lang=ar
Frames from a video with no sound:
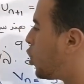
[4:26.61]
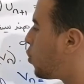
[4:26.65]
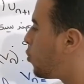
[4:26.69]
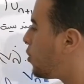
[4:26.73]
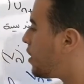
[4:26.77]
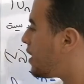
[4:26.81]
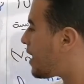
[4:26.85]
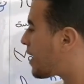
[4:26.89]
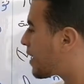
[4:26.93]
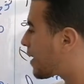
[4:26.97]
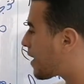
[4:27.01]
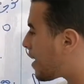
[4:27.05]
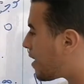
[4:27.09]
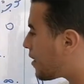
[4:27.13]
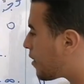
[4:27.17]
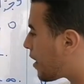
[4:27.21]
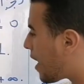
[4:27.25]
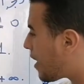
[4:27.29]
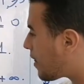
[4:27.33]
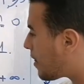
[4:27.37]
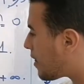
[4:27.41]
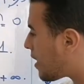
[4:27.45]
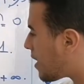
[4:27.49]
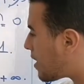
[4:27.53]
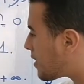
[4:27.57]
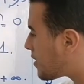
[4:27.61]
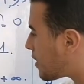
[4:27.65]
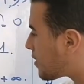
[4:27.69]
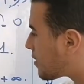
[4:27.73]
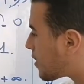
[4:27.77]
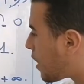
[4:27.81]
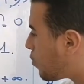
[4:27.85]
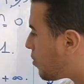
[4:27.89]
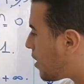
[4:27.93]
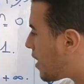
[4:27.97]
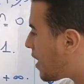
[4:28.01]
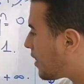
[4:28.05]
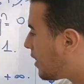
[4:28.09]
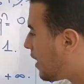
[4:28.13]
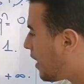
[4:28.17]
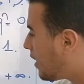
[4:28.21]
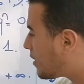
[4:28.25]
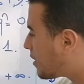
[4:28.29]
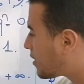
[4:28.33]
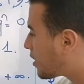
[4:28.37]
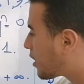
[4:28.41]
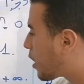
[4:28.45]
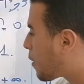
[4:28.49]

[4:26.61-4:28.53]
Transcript: وإلا كان هاد الأساس أو هاد العدد